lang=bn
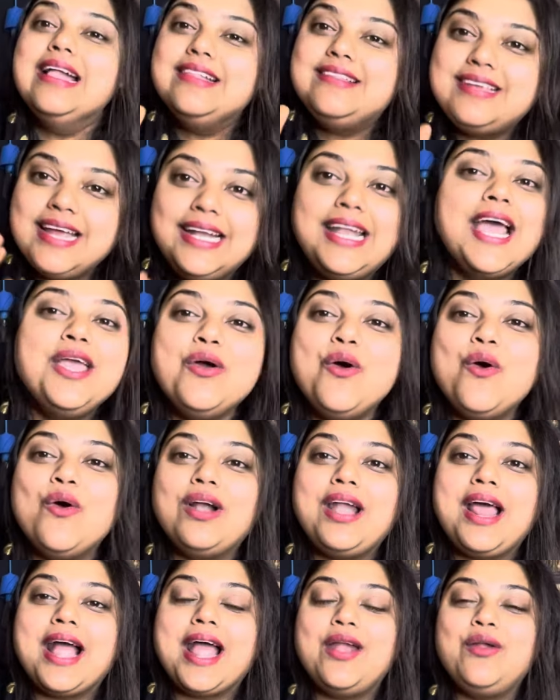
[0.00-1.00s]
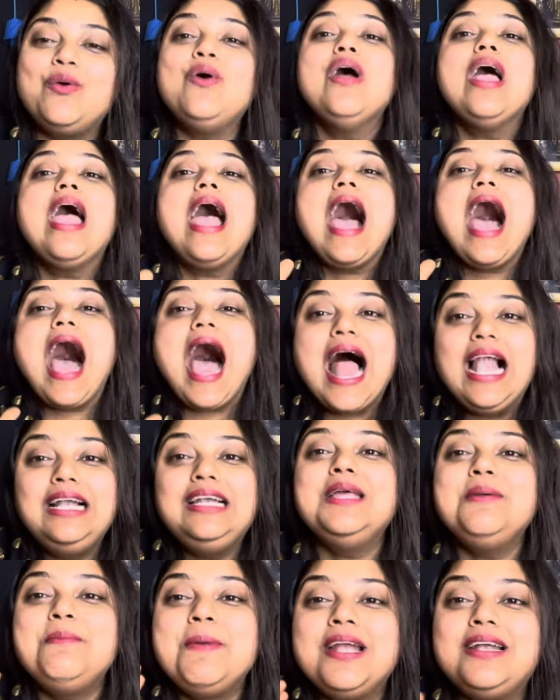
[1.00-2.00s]
যেটাই হোক না কেন
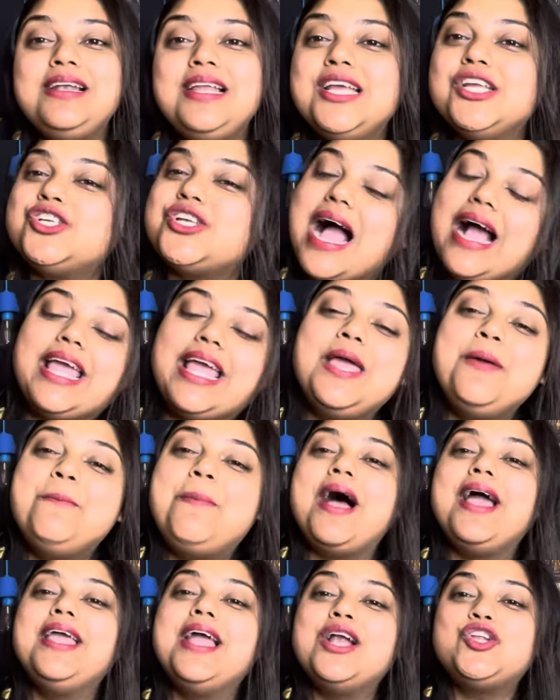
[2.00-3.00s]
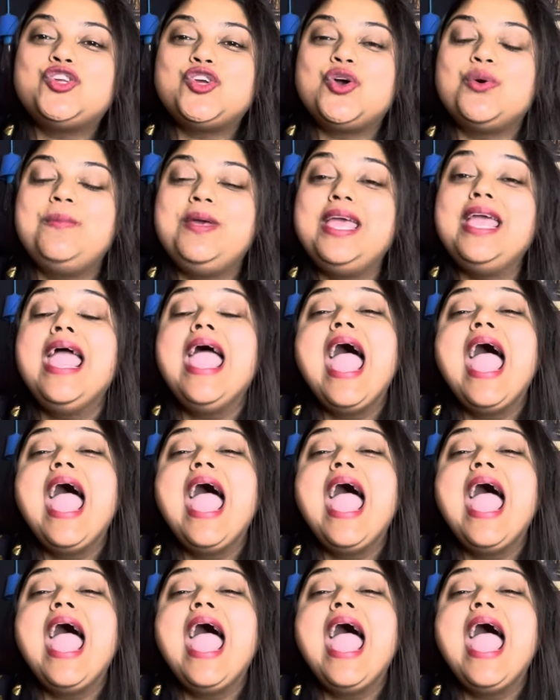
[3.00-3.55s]
আলটিমেটলি সাকিব ভাইয়ার ছবি